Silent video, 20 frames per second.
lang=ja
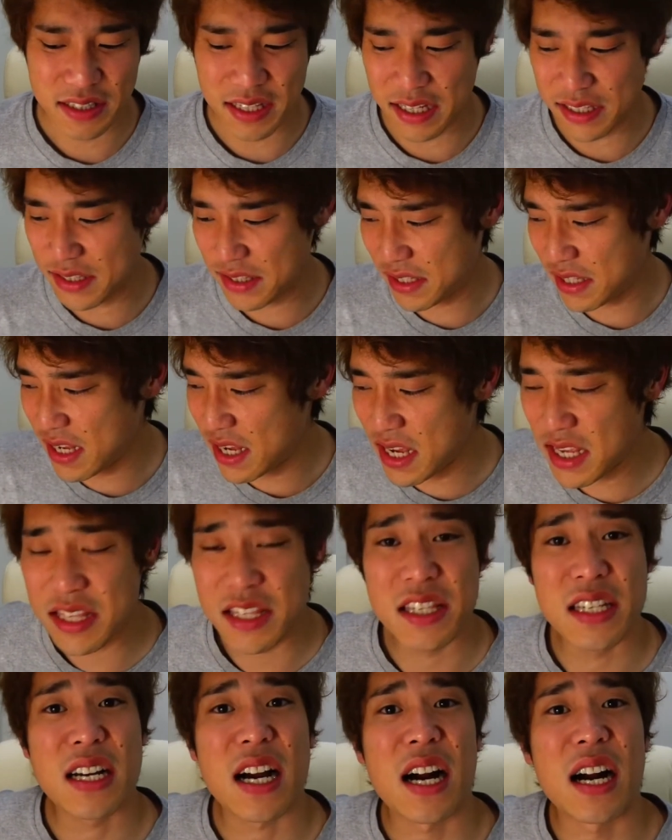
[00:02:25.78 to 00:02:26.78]
撮影
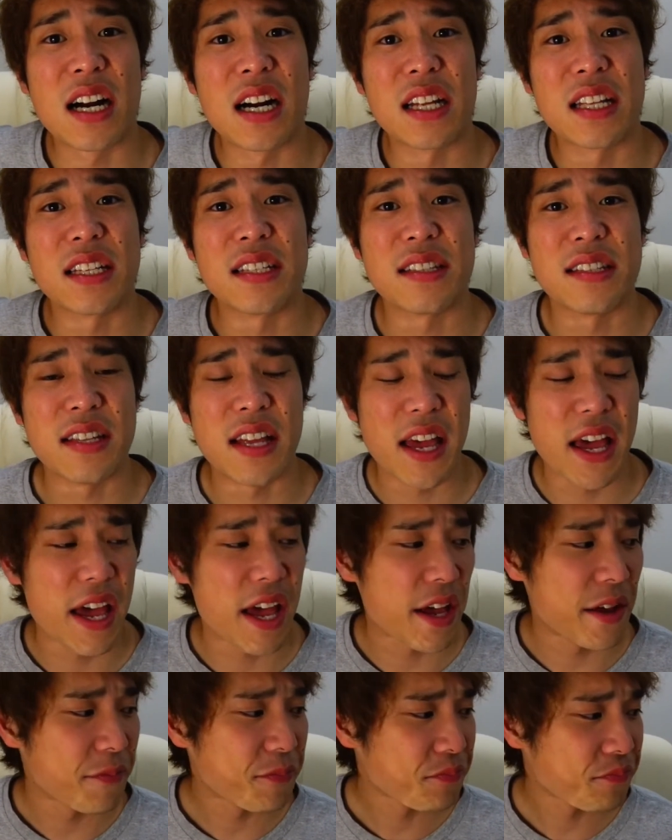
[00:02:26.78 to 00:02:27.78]
時間がです
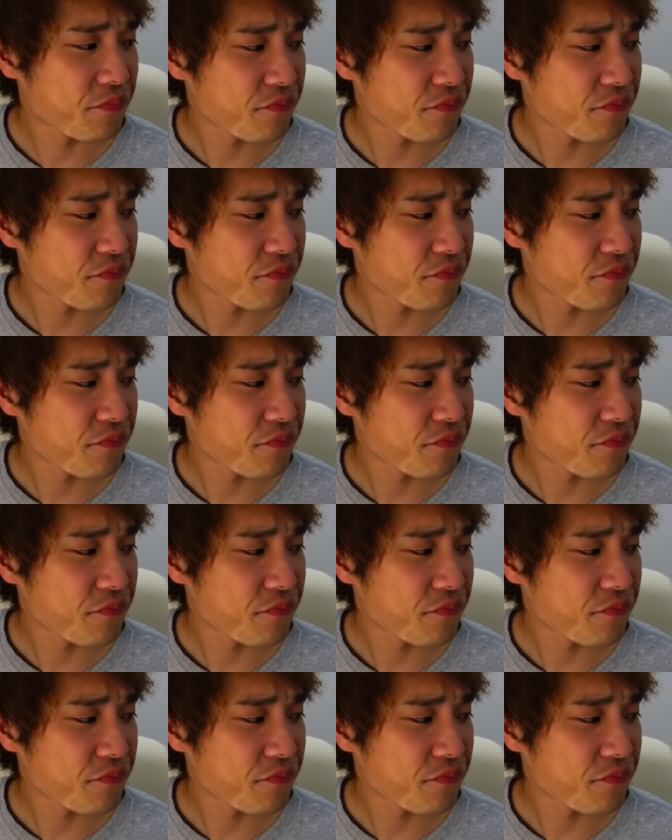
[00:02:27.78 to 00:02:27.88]
ね